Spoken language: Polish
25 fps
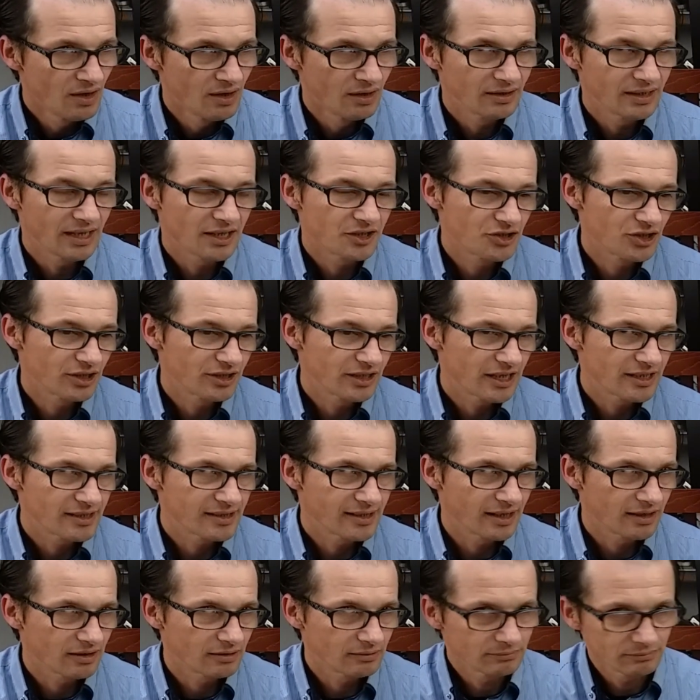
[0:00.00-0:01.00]
Także teraz
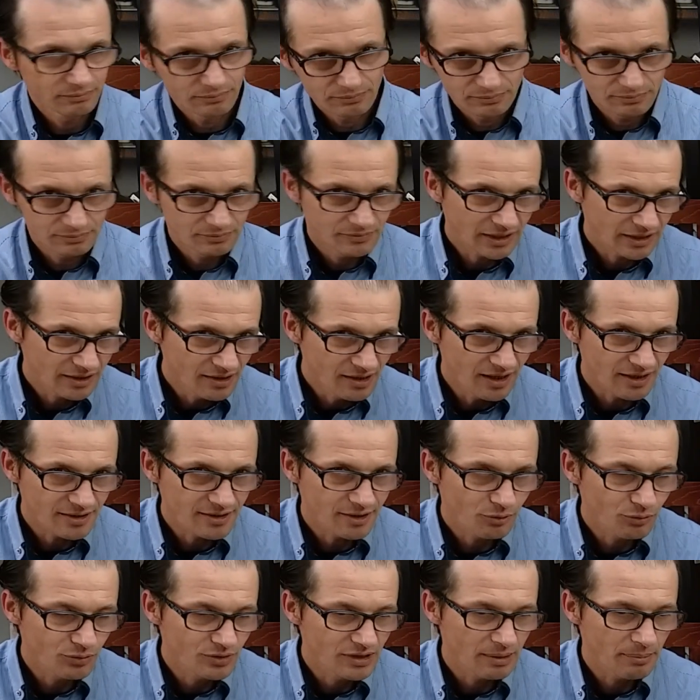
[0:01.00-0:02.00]
tak, na kilka
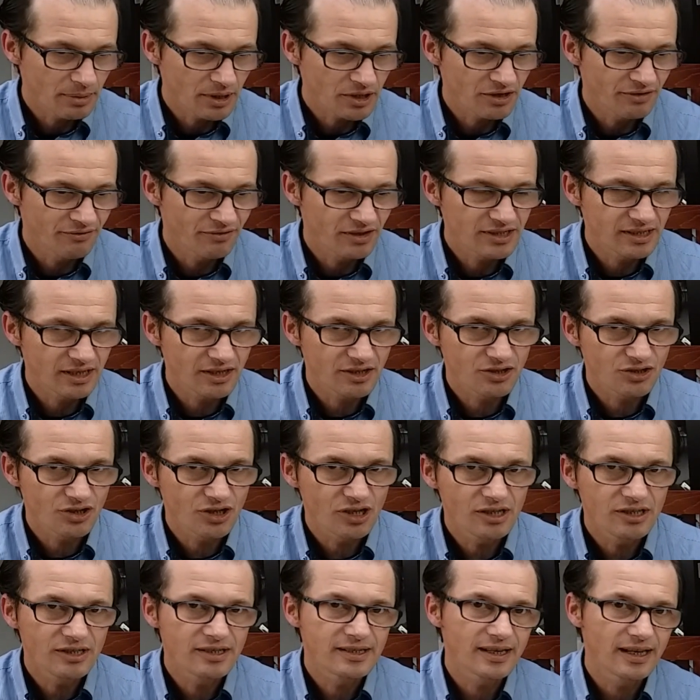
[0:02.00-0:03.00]
sekund zapraszam Was na
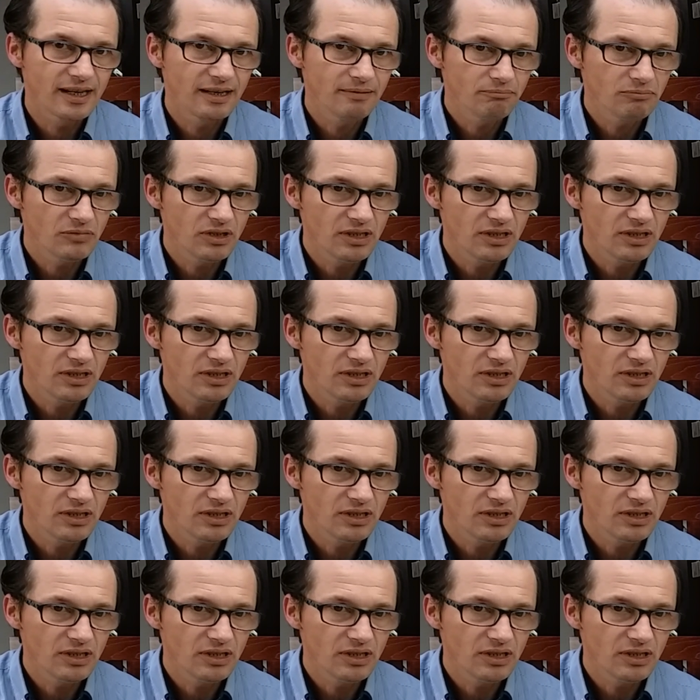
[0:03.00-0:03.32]
strzelnicę